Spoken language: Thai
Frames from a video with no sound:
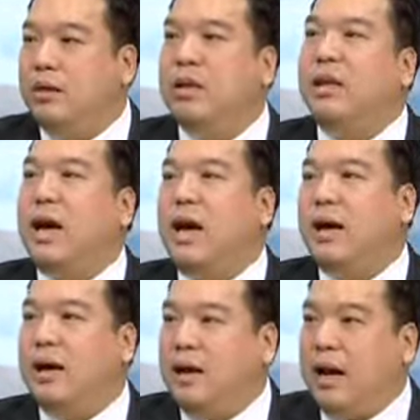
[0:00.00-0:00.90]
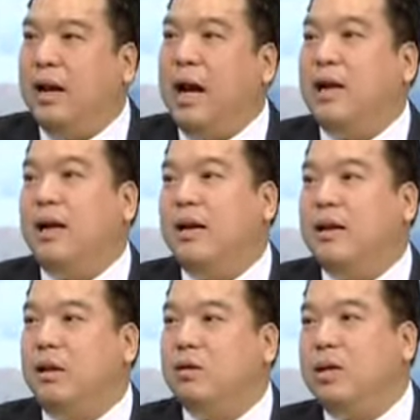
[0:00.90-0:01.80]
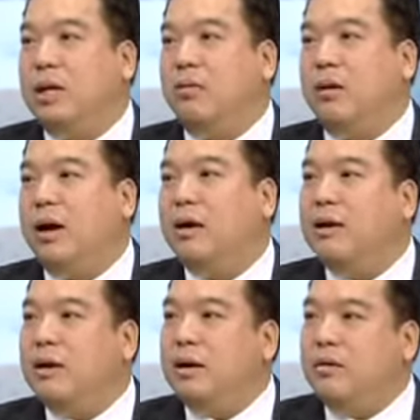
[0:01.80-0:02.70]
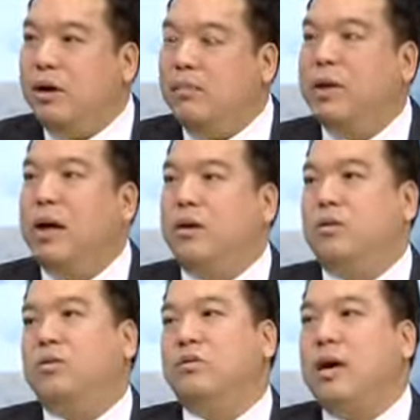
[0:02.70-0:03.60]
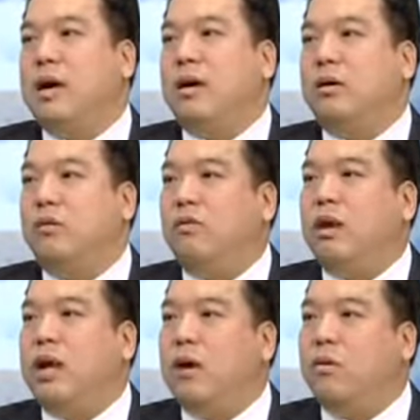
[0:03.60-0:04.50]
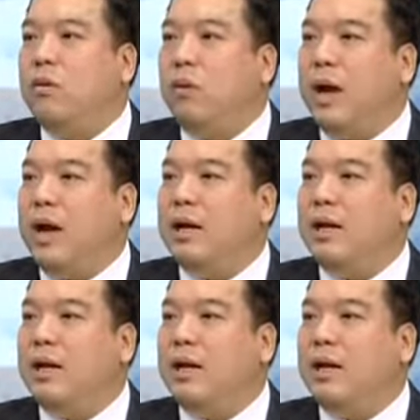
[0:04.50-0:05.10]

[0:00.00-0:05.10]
เส้นทางหลักๆเนี่ยเราจะเห็นว่าเริ่มมีการก่อสร้างรถไฟทางคู่แล้ว